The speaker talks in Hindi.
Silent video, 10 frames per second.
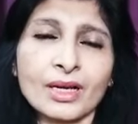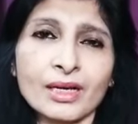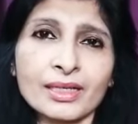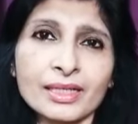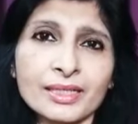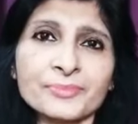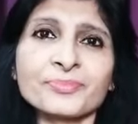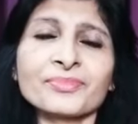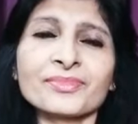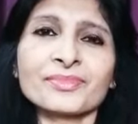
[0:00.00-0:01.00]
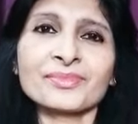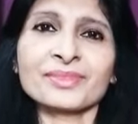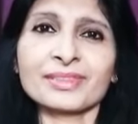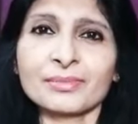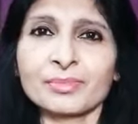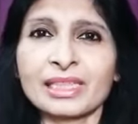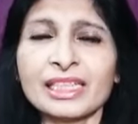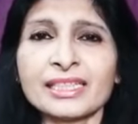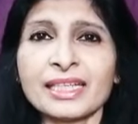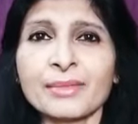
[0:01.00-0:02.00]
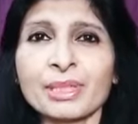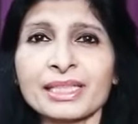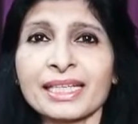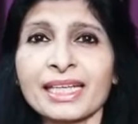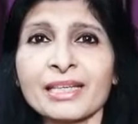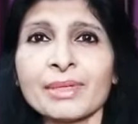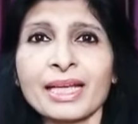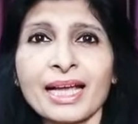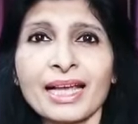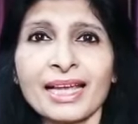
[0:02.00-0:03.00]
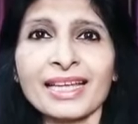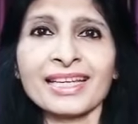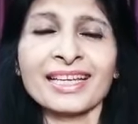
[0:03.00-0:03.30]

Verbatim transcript: और भीड़ से बचने के लिए भी कहा है